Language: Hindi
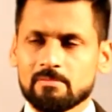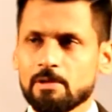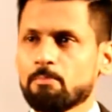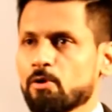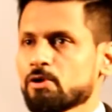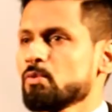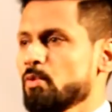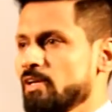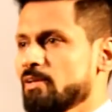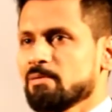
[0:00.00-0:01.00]
इंपॉर्टेंट
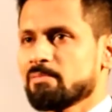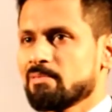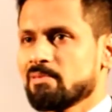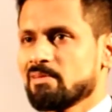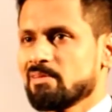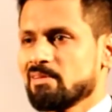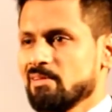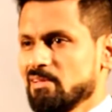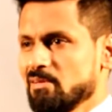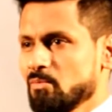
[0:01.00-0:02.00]
वही है ना yes.
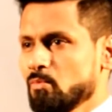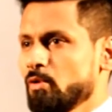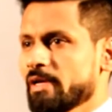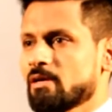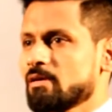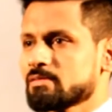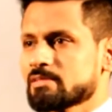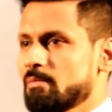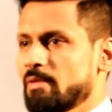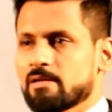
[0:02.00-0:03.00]
Yes, वो एक uh,
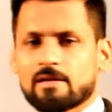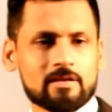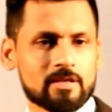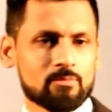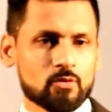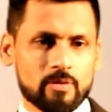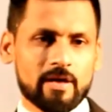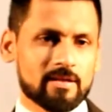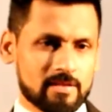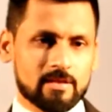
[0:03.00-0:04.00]
सलमान खान की मूवी
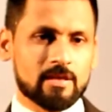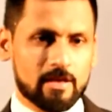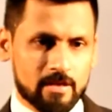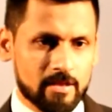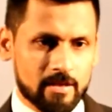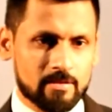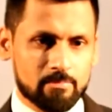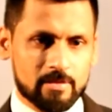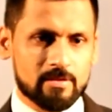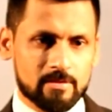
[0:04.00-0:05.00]
आई थी किक नहीं
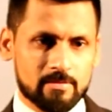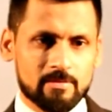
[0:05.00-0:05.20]
मिलती